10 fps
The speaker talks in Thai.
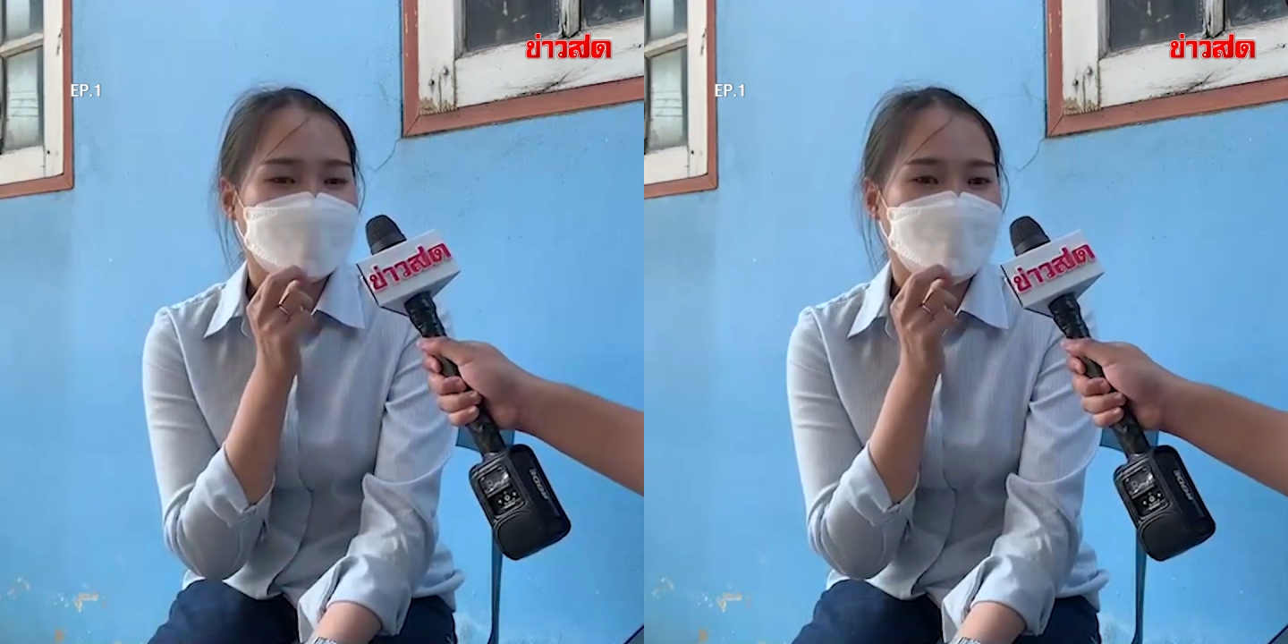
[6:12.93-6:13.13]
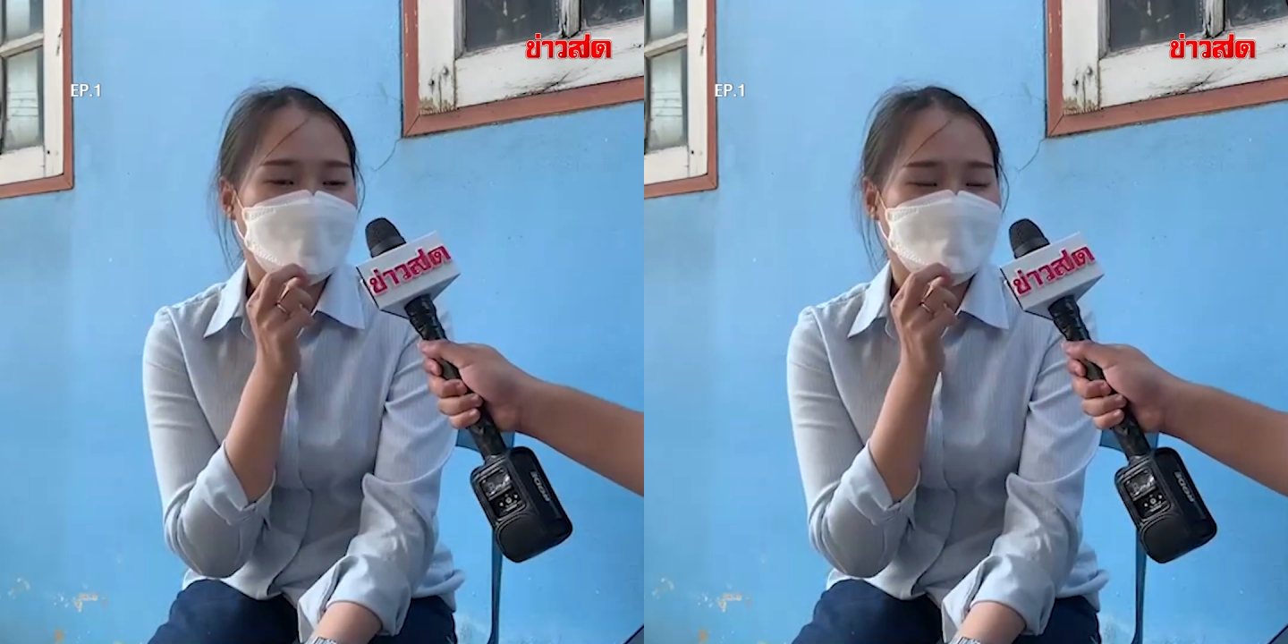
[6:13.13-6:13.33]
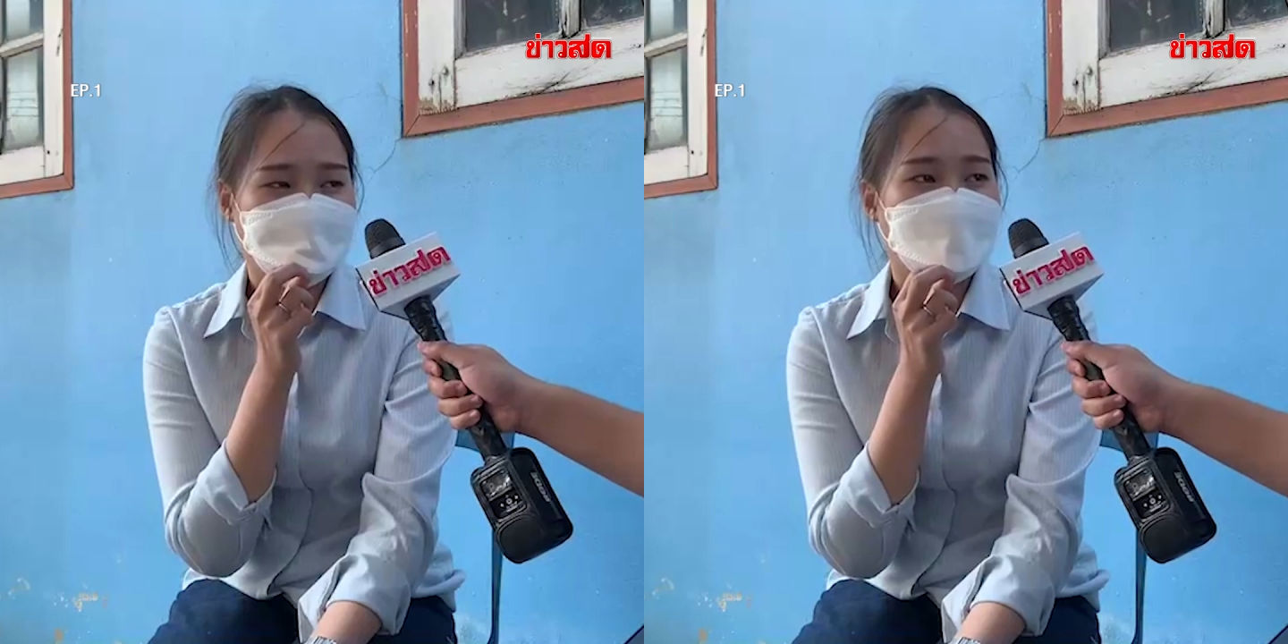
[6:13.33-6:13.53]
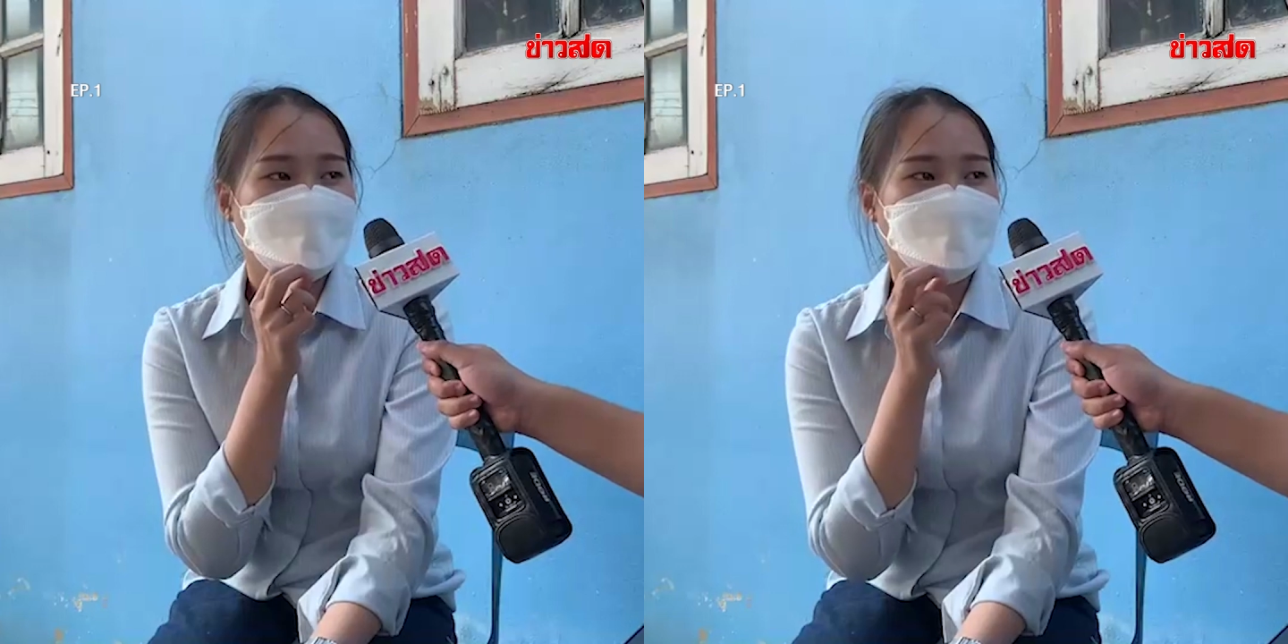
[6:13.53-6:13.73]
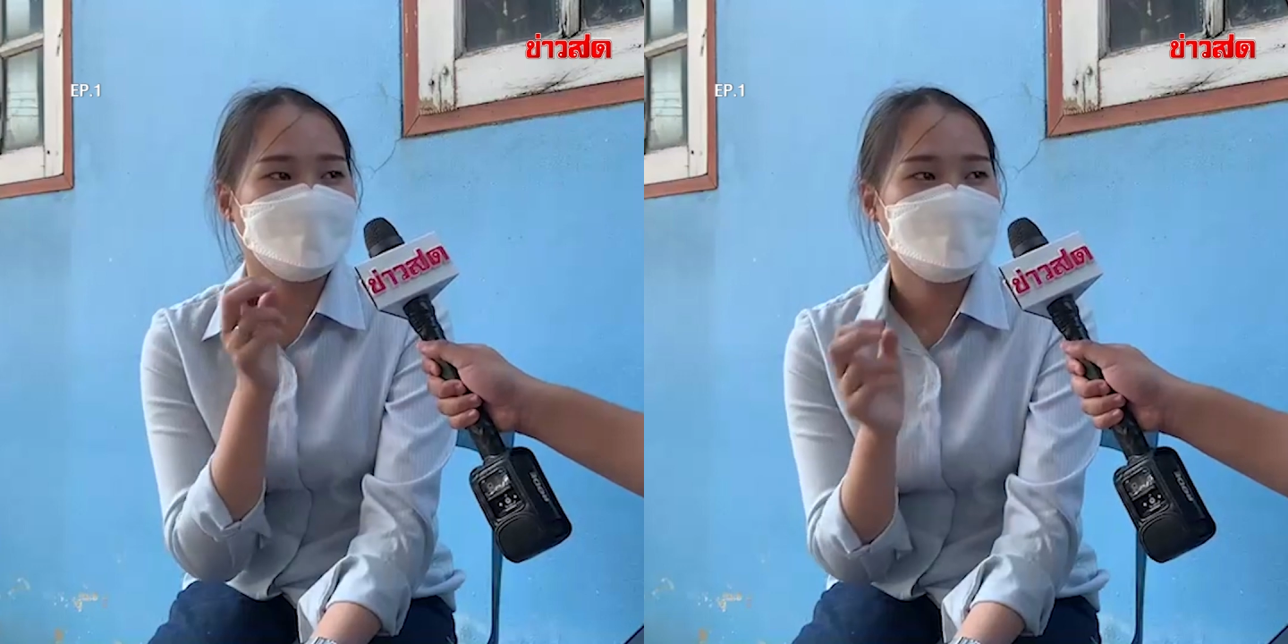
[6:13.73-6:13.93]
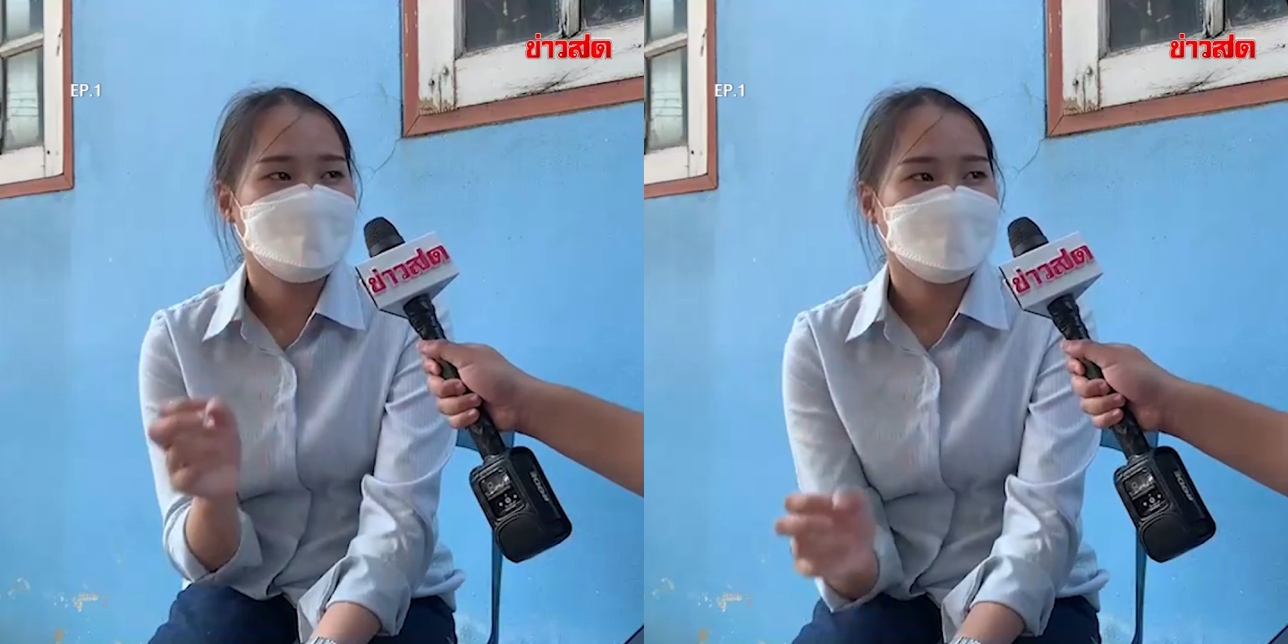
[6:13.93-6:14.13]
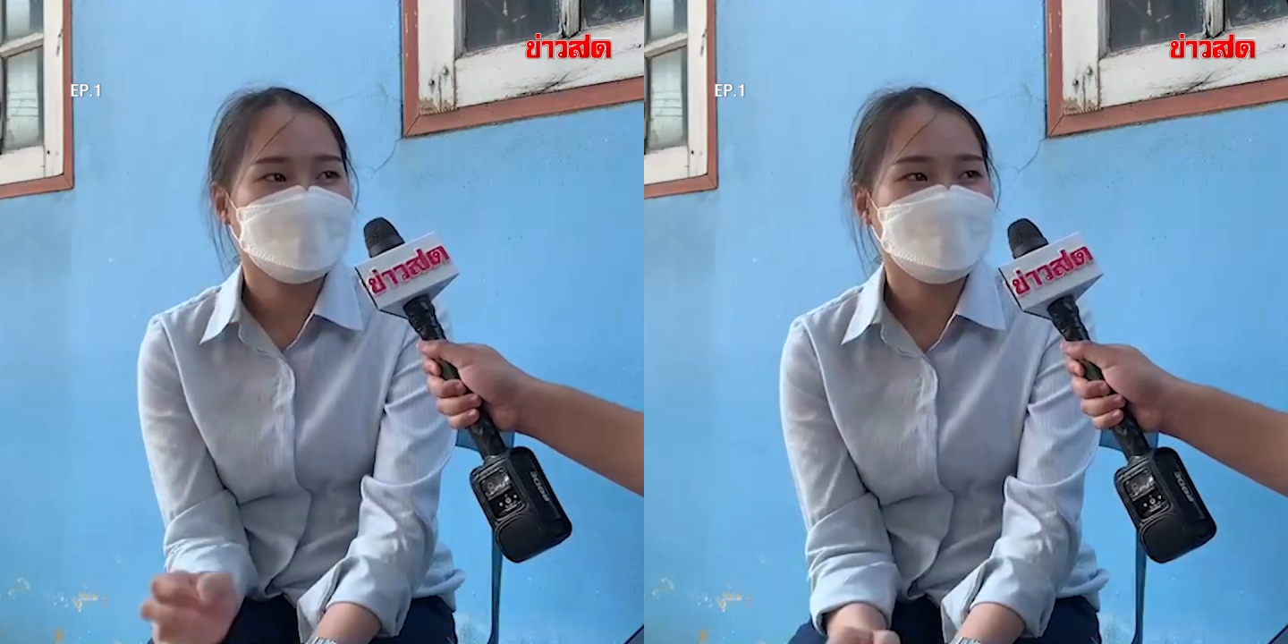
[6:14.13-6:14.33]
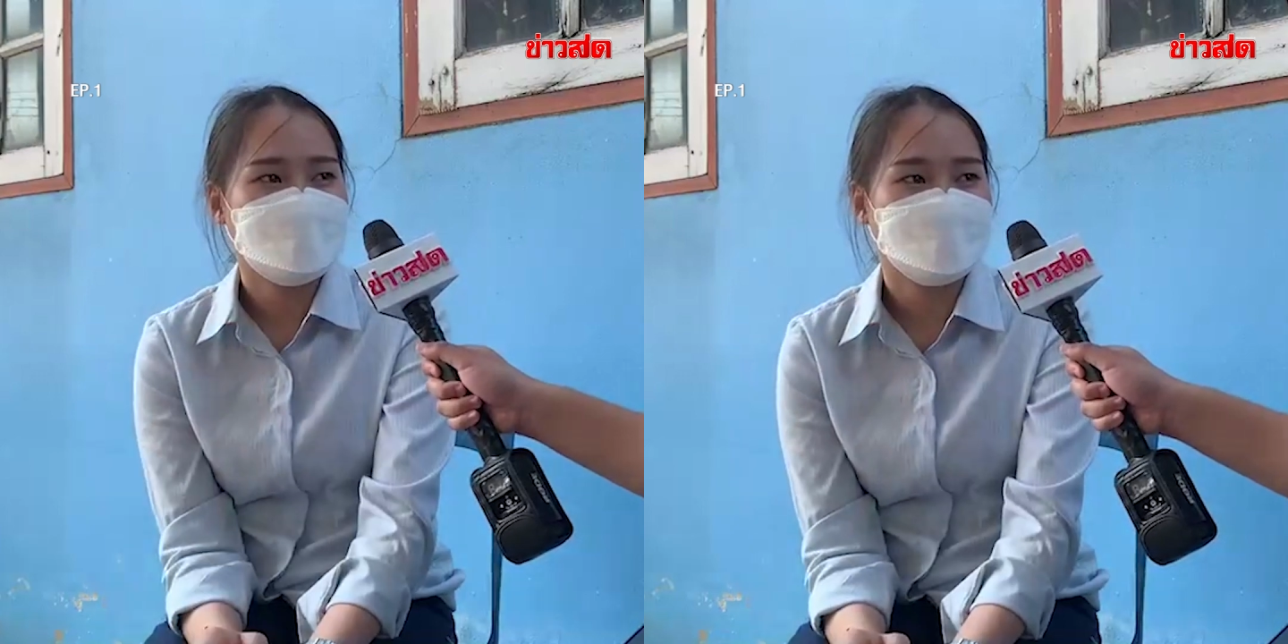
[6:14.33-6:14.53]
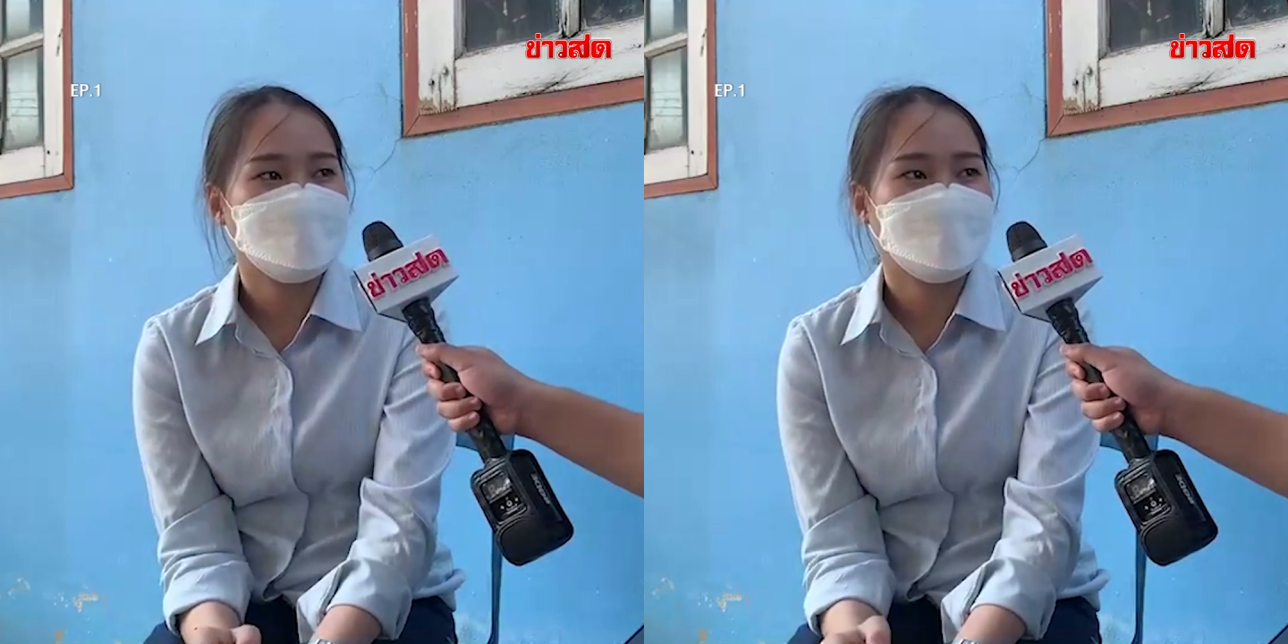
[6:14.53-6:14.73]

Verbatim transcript: นั่นนั่นแหละค่ะ เป็นสิ่งที่เจ็บ